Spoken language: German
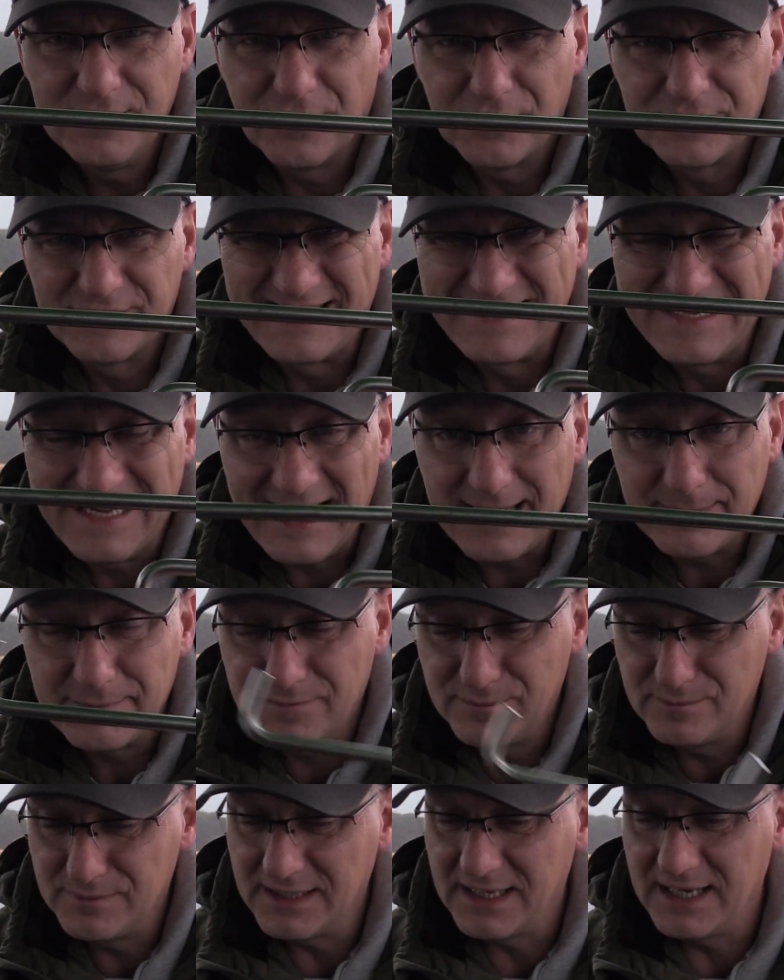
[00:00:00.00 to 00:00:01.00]
aus dem
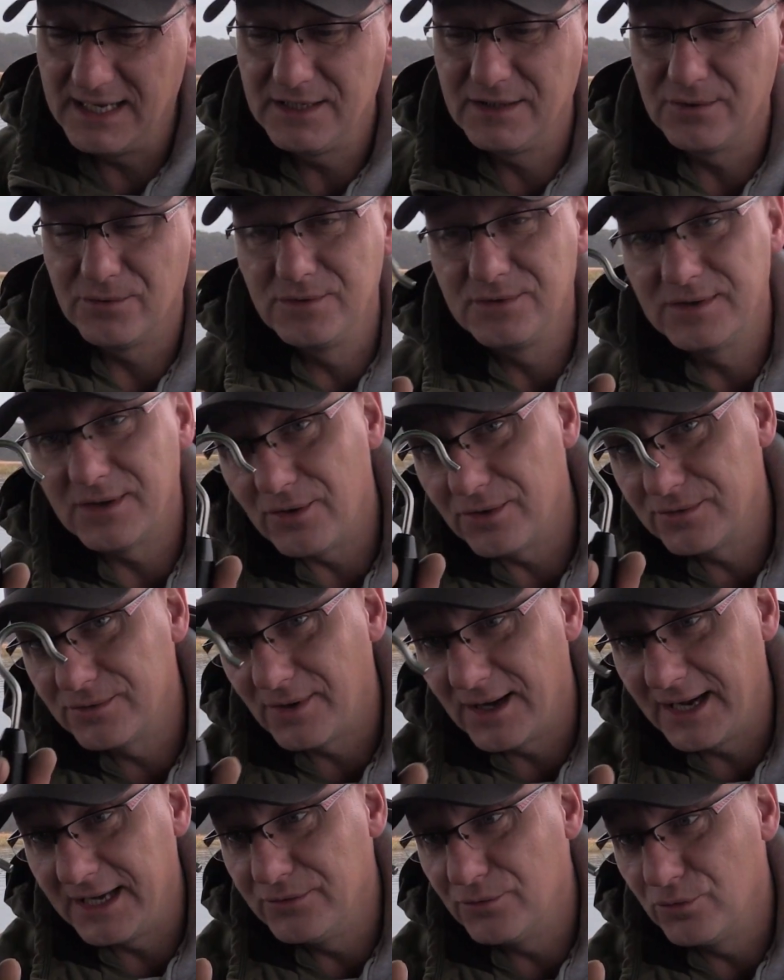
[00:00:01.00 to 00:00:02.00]
Karpfenbereich und auch
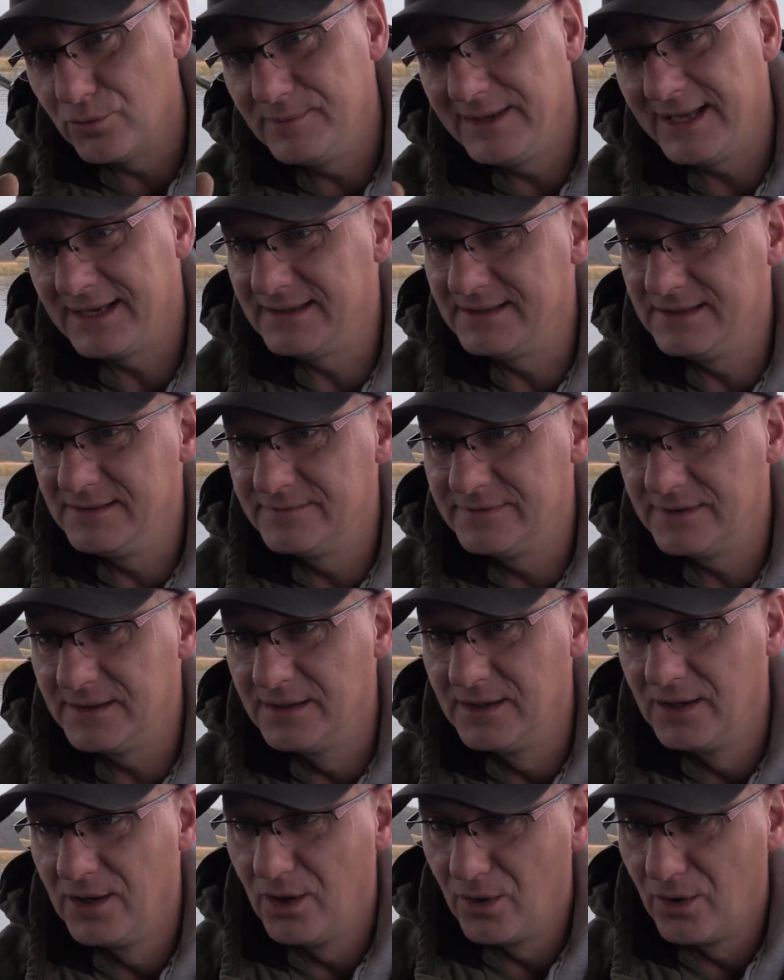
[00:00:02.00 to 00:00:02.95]
noch eine Umlenkhilfe